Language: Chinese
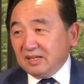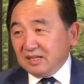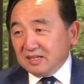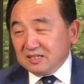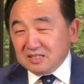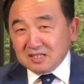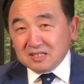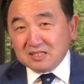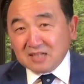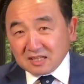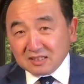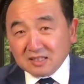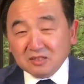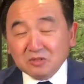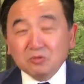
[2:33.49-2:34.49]
很欣赏
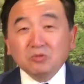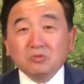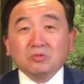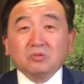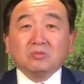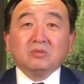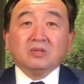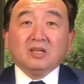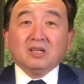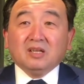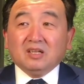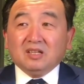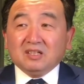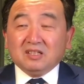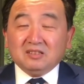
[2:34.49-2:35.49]
他的运动，
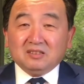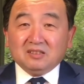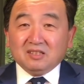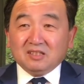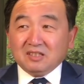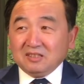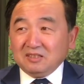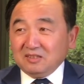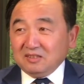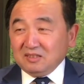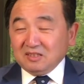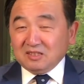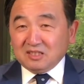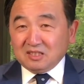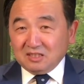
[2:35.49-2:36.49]
很很
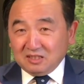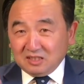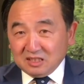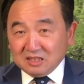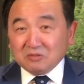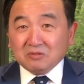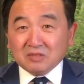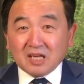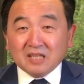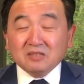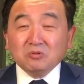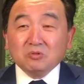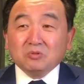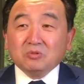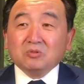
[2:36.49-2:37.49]
倾心于他的
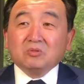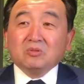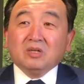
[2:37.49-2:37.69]
运动。